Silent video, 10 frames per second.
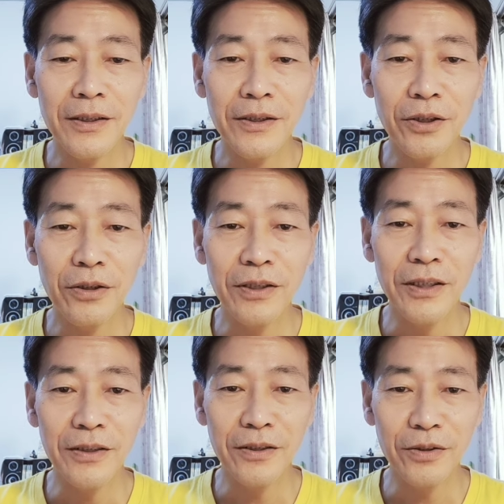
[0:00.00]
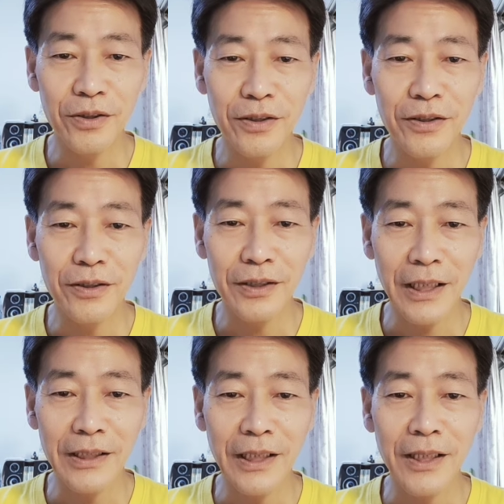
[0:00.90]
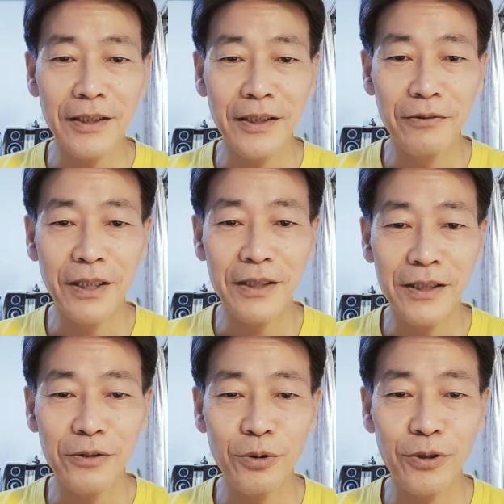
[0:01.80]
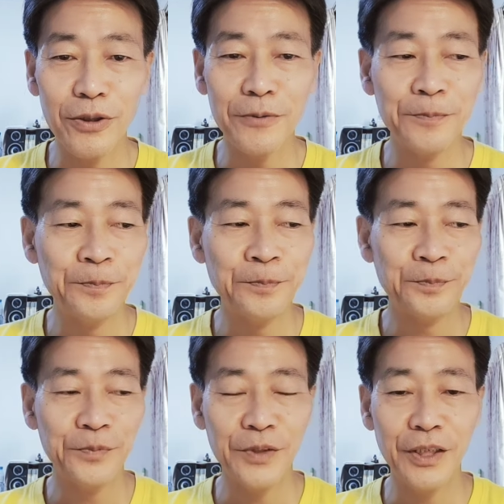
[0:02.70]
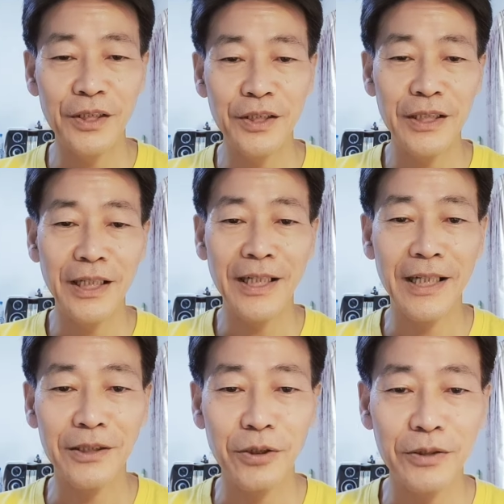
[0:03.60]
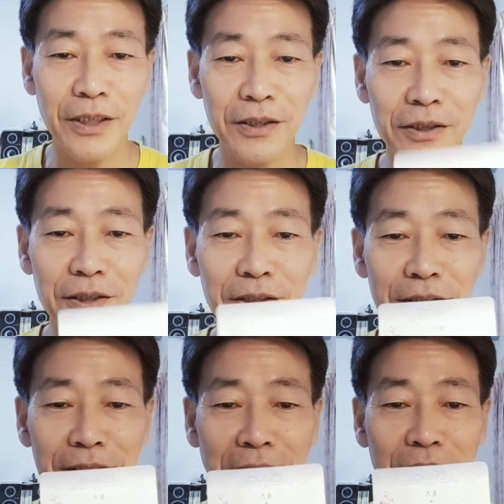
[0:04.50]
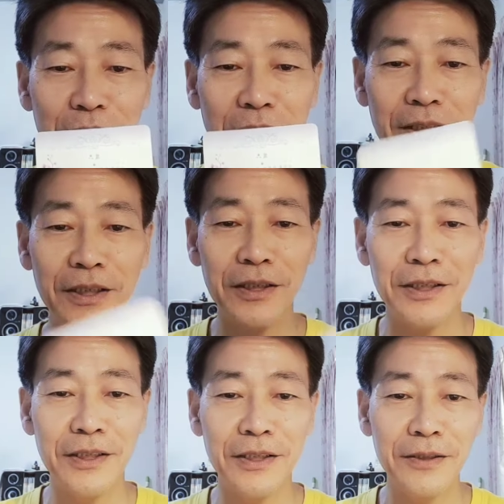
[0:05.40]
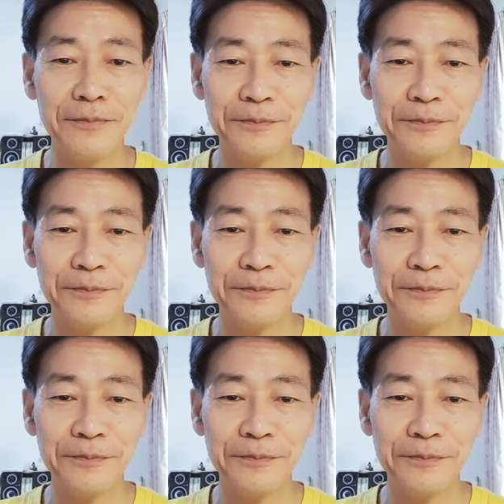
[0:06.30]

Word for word: 修行就是傻傻听话照做。第四张卡抽到的是斩断恶习，